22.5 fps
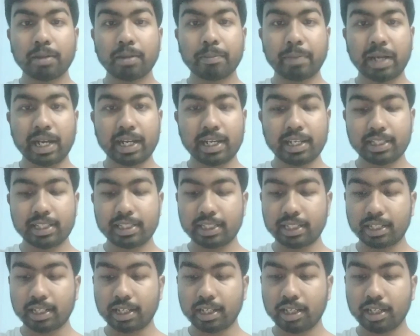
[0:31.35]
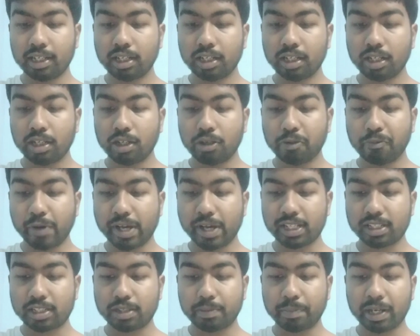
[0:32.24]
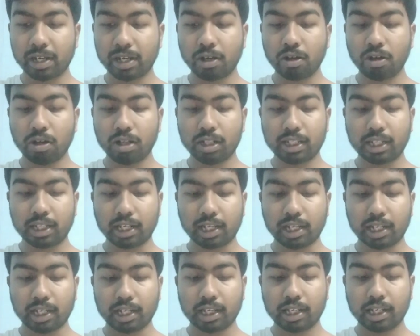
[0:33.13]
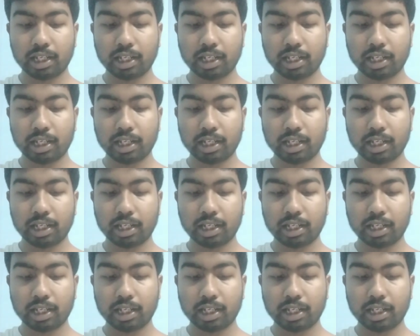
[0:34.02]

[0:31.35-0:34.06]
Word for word: মেডিসিনে ওয়েস্ট বেঙ্গল থেকে